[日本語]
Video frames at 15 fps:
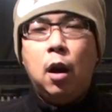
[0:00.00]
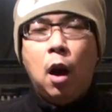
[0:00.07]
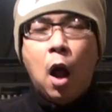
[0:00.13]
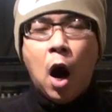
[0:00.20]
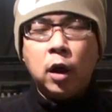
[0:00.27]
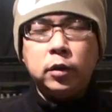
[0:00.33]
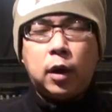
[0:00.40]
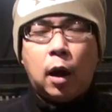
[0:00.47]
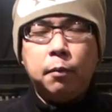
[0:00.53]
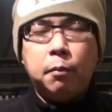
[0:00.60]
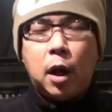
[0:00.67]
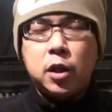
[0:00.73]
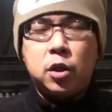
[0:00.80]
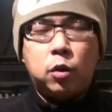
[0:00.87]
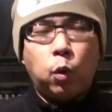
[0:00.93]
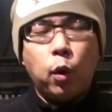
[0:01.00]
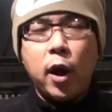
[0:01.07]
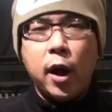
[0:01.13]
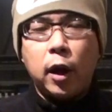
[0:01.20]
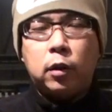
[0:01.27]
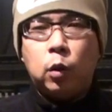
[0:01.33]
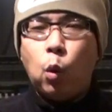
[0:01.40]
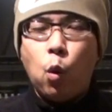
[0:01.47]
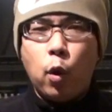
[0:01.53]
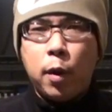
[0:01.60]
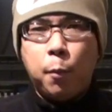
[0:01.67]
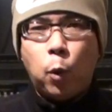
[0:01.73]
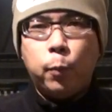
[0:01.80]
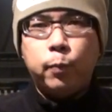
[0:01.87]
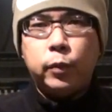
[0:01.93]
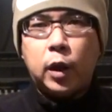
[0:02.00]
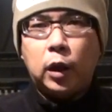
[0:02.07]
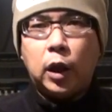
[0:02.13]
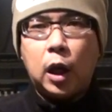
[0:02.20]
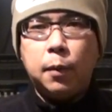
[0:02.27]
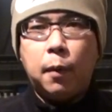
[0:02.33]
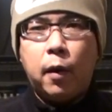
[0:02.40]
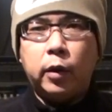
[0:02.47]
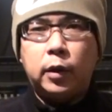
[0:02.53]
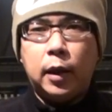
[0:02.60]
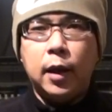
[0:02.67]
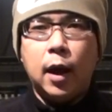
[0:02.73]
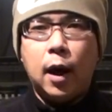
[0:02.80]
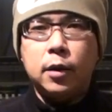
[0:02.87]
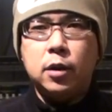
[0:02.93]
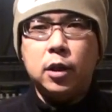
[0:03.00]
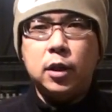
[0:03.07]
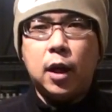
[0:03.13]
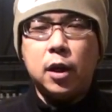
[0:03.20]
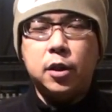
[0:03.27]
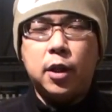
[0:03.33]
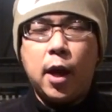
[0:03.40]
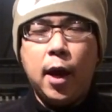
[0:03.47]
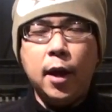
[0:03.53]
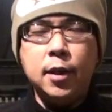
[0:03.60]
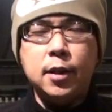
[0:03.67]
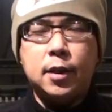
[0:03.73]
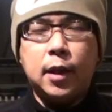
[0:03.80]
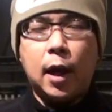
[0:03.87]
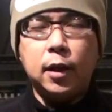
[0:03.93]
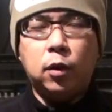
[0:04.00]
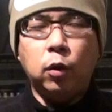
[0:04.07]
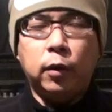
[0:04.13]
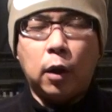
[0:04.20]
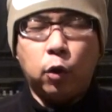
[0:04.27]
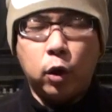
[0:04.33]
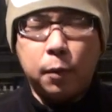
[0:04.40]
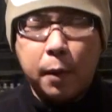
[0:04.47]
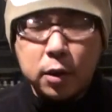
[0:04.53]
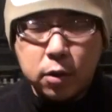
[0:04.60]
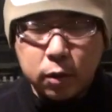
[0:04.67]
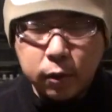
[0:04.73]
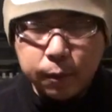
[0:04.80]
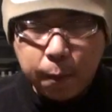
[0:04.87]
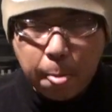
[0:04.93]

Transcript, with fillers: 南関橋虎屋東右衛門ただいまは剃髪いたして遠斎と名乗ります